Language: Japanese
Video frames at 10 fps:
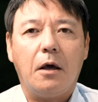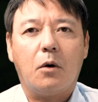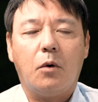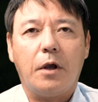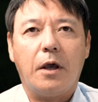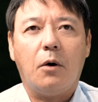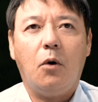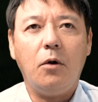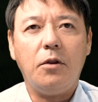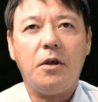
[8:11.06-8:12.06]
これ
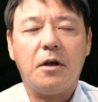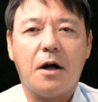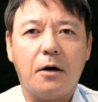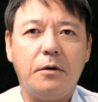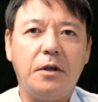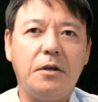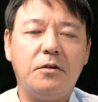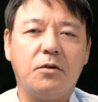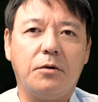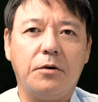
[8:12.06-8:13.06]
本人確認
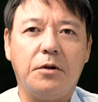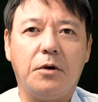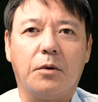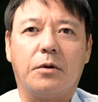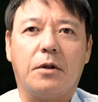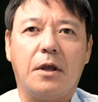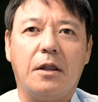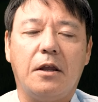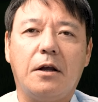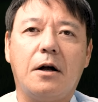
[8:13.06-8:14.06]
書類によっ
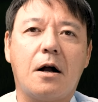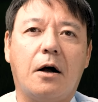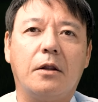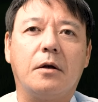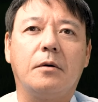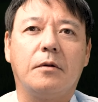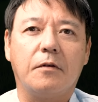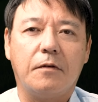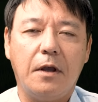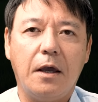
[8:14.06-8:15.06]
て値段が変わってくるん
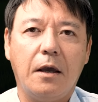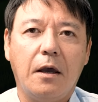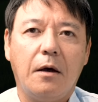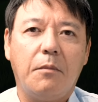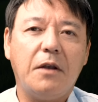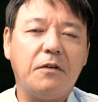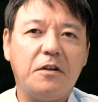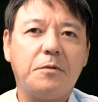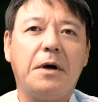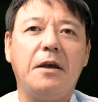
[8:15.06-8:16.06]
ですね。まず
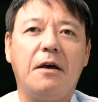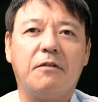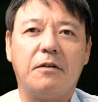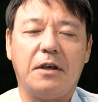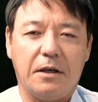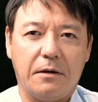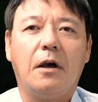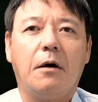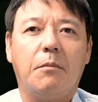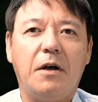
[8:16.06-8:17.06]
一番安い。
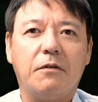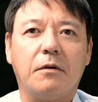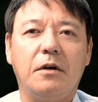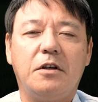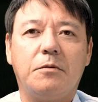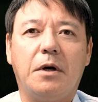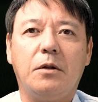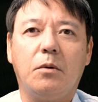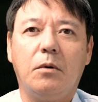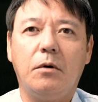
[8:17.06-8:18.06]
まず一番
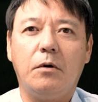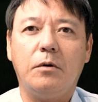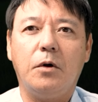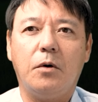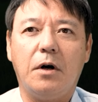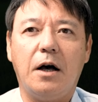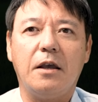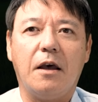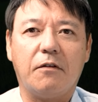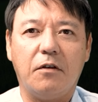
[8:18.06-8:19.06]
登録料が
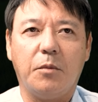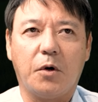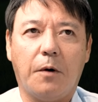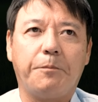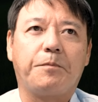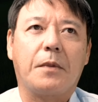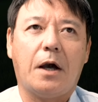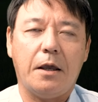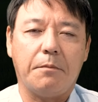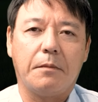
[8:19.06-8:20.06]
安いもの。
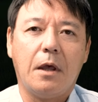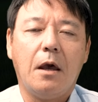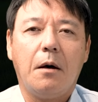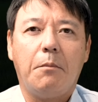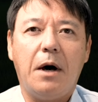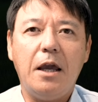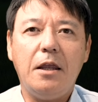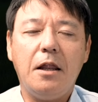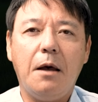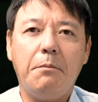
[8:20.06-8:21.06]
はい。
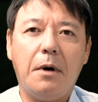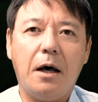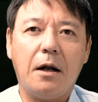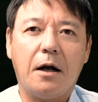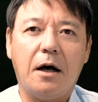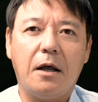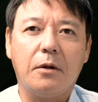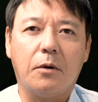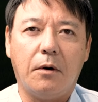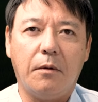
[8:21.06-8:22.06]

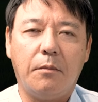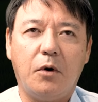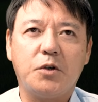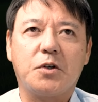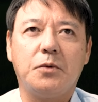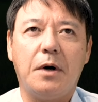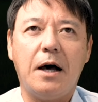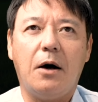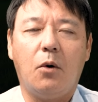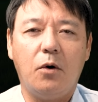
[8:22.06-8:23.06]
マイナンバーカード、もしく
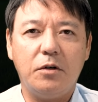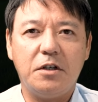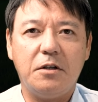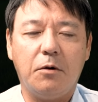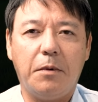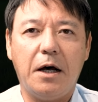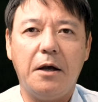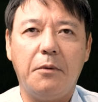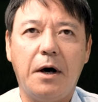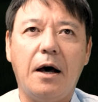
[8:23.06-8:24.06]
は法人の場
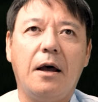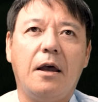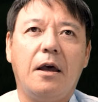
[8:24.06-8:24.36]
合は